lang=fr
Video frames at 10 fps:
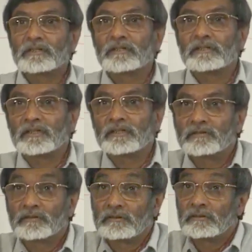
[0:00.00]
Qu'est-ce qu'il y a dans le
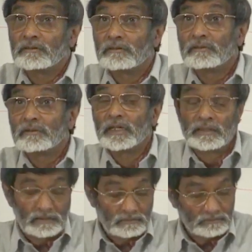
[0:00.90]
texte
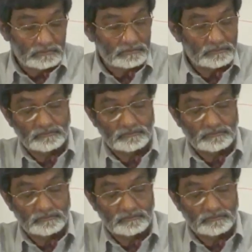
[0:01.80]
grec